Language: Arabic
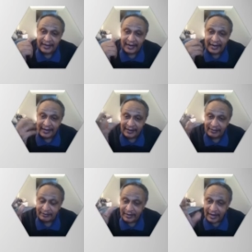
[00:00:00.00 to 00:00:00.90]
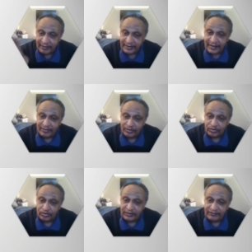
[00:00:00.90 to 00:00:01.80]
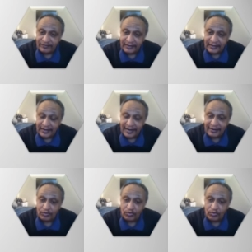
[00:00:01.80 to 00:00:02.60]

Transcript: على اللاعبين الموجودين في الهلال